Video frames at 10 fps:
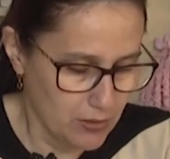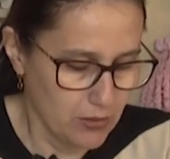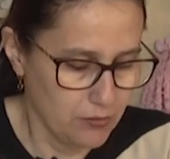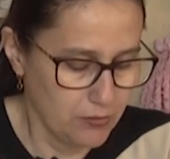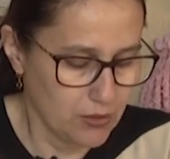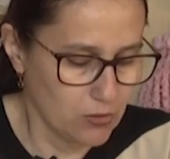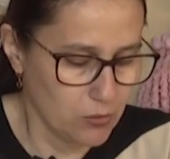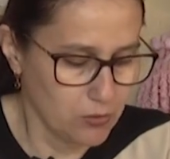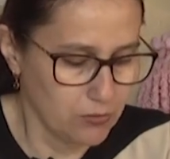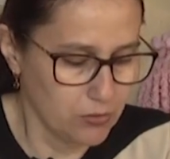ele fica
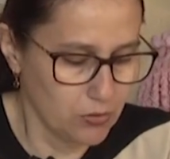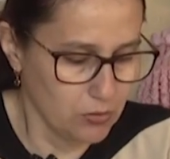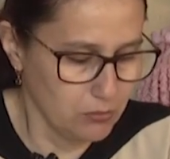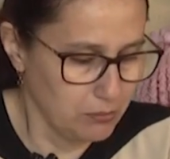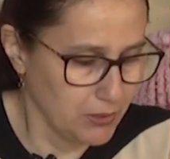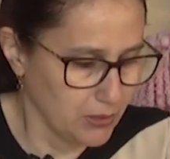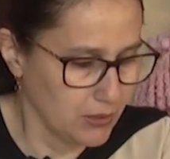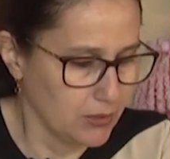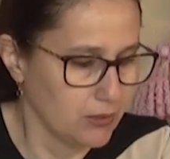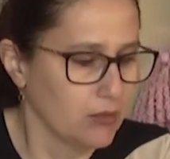como se fosse um
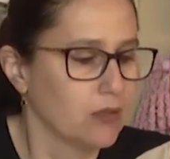pique.